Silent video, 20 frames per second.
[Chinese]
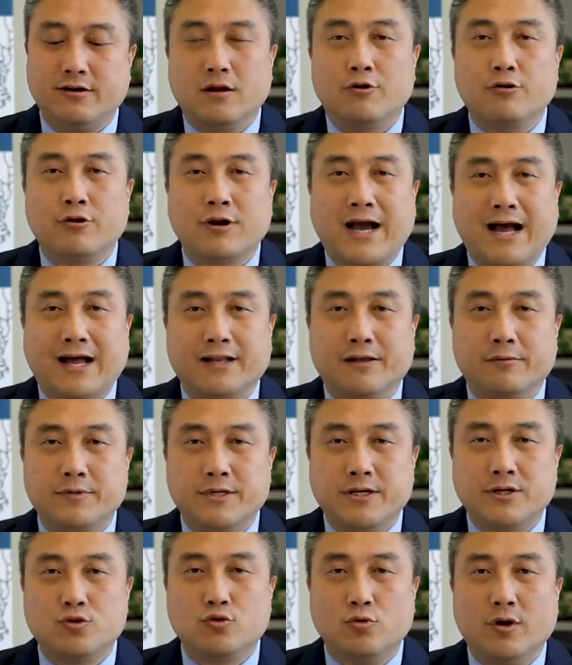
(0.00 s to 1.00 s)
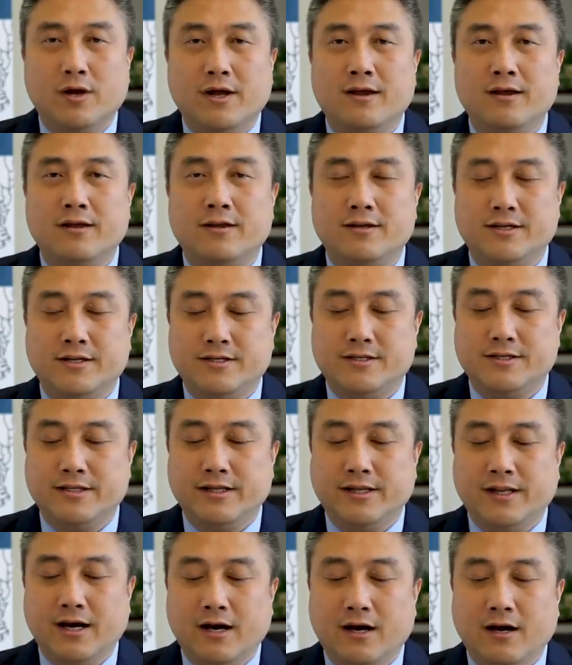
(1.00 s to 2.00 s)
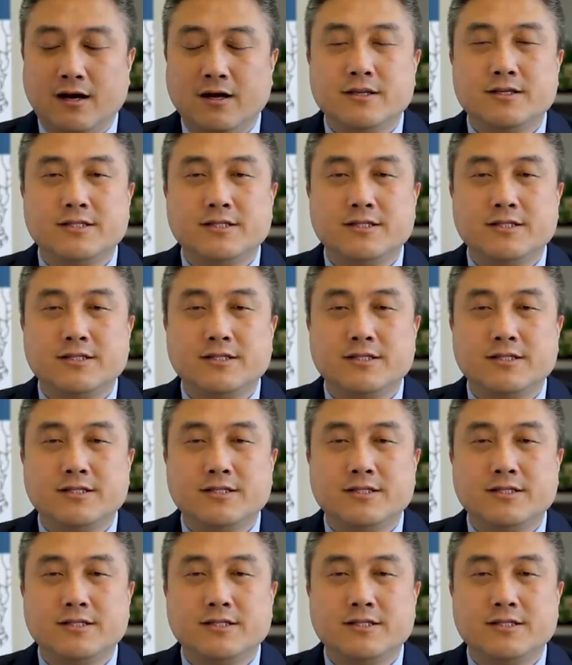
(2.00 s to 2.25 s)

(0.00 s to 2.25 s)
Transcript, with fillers: 绿卡的批准，以及呢